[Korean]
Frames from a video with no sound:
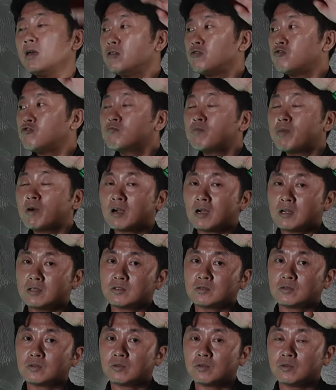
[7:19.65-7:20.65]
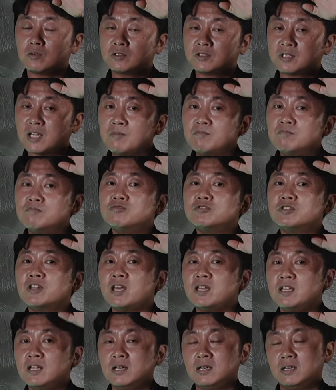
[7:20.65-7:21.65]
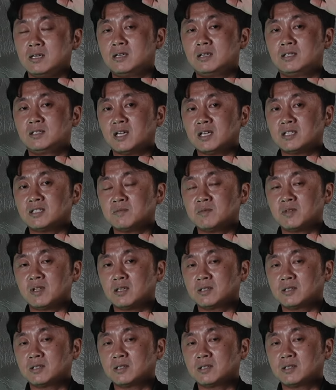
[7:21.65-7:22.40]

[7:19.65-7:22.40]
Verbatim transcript: 육박할 정도로 삼분의 일 사이즈입니다.